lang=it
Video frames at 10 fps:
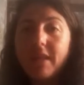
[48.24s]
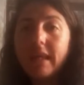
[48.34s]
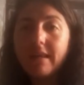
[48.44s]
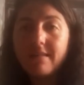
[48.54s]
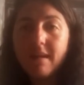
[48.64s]
vi
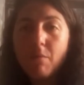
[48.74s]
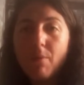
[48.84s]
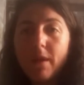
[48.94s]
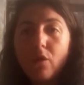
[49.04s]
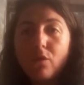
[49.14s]
ringraziamo per
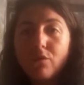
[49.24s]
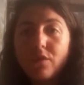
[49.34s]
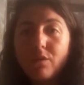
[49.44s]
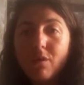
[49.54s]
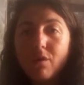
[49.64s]
il
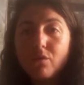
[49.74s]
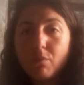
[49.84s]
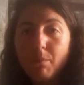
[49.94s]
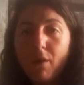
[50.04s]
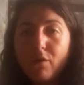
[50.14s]
continuo
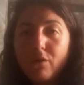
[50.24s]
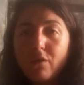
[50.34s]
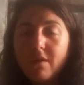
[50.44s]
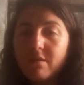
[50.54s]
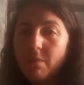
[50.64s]
supporto
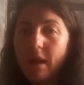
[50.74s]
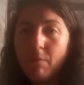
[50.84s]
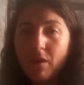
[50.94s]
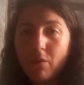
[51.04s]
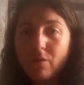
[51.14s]
e speriamo
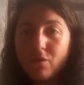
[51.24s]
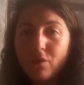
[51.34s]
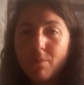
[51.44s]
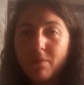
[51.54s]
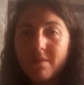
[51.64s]
che questo
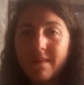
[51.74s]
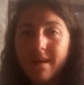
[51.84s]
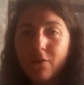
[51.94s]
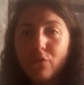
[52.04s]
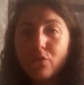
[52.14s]
possa
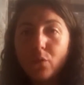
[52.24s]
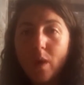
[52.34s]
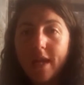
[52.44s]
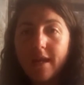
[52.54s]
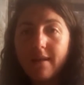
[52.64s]

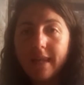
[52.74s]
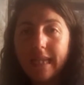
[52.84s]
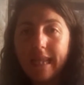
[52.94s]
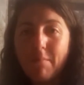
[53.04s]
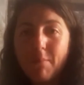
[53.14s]
continuare nel
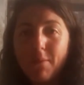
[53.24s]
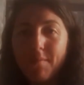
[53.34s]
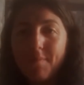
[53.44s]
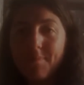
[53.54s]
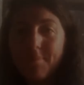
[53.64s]

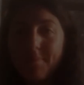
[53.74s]
tempo.